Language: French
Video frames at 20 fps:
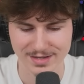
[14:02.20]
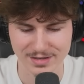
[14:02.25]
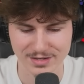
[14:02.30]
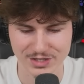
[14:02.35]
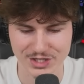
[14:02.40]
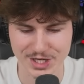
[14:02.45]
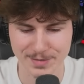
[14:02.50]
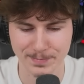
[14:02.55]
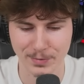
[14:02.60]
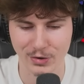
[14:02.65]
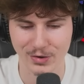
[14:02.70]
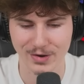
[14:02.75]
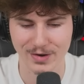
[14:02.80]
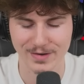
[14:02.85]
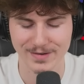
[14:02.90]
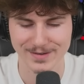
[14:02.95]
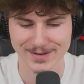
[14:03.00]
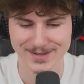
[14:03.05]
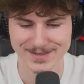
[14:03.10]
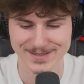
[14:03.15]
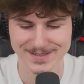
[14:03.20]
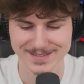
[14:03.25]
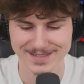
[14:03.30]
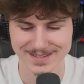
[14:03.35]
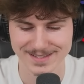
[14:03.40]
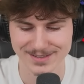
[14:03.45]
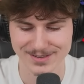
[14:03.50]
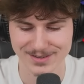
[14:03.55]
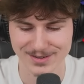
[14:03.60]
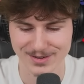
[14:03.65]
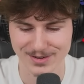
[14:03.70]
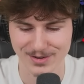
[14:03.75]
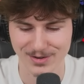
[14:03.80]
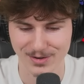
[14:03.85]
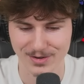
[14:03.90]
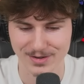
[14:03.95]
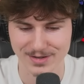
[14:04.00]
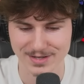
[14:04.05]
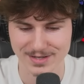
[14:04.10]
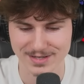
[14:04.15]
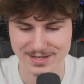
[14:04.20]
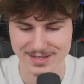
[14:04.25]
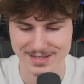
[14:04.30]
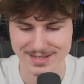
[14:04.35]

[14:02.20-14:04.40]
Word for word: J'ai peur. Alors... Hein. Hein.